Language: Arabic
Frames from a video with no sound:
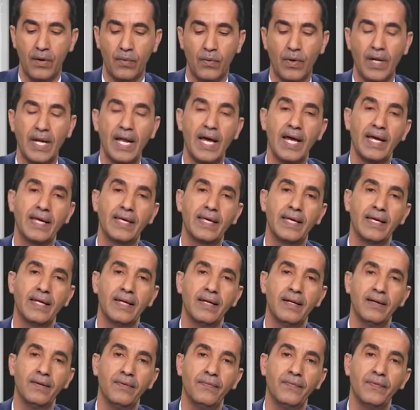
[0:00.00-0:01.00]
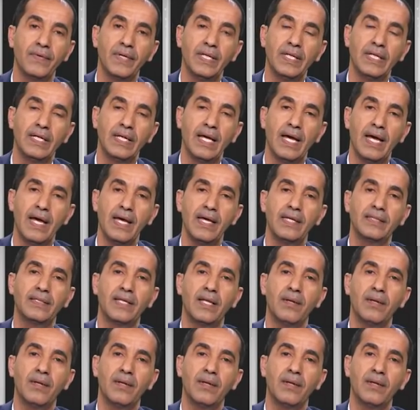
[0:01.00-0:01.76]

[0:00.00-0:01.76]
ولكن في نهاية